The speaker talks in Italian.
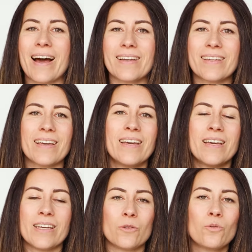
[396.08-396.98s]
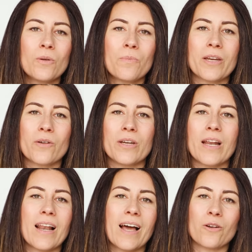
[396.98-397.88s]
anche in tutti i periodi
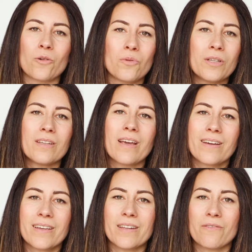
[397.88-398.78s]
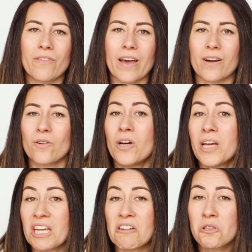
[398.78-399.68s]
dell'anno, quindi anche in inverno
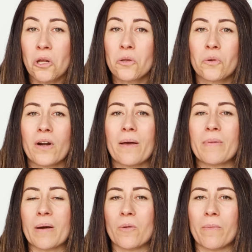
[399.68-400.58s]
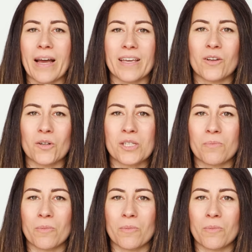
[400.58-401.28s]
e di solito non abbiamo mai grossi